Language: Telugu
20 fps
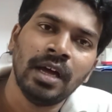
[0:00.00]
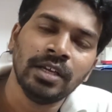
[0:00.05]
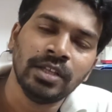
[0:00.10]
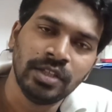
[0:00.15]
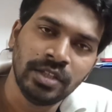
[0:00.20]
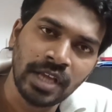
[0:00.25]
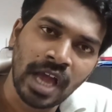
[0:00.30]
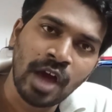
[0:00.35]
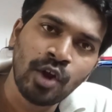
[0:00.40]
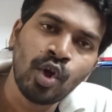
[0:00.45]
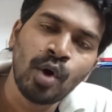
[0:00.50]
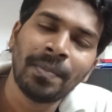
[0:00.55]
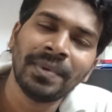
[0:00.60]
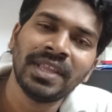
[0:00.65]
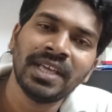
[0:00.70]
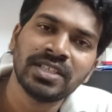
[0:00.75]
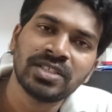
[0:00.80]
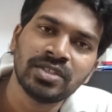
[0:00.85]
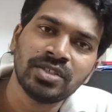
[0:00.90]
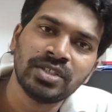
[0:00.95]

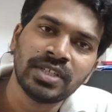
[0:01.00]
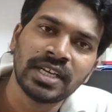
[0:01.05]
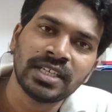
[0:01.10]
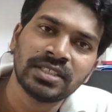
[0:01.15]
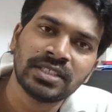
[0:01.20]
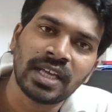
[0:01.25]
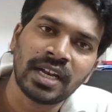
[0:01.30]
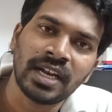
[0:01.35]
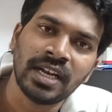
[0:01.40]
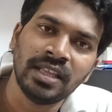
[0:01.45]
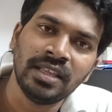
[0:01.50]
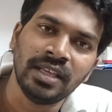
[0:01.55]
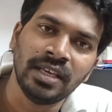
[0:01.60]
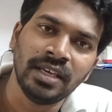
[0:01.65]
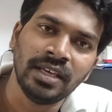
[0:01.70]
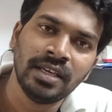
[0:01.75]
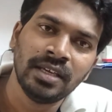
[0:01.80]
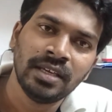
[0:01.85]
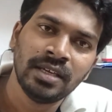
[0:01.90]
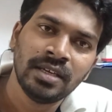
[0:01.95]
జ్ఞానోపదేశం చేస్తారనేది
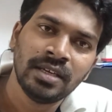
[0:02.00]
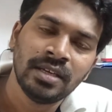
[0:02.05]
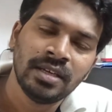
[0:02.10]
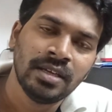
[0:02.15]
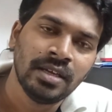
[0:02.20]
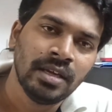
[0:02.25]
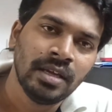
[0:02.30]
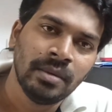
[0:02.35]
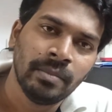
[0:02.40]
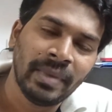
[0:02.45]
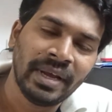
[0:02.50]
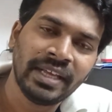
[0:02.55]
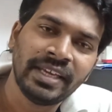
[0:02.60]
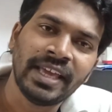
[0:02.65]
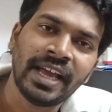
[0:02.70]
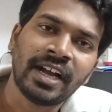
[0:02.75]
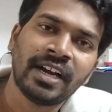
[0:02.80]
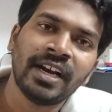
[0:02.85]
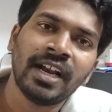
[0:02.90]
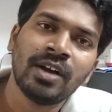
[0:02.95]
మనకి
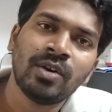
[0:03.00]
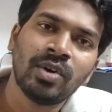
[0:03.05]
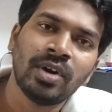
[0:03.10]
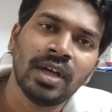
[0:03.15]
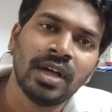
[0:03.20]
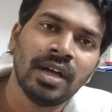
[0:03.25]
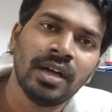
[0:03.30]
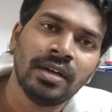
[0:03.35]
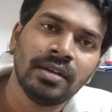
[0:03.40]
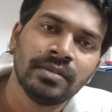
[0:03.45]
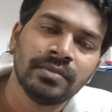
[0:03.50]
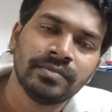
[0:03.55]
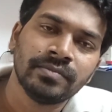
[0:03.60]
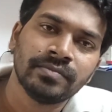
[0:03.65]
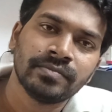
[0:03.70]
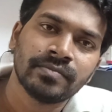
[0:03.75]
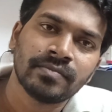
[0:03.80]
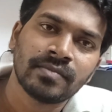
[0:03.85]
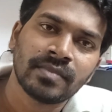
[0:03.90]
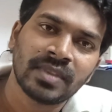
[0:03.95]
ఎక్కడా కూడా
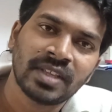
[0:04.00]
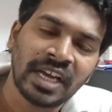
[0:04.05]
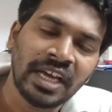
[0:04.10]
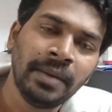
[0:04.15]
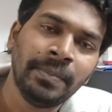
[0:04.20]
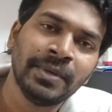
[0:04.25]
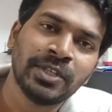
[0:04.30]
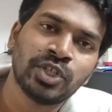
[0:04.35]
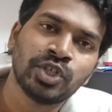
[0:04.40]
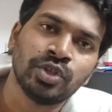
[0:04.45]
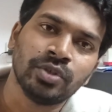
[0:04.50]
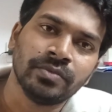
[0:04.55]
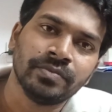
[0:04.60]
కనిపించదు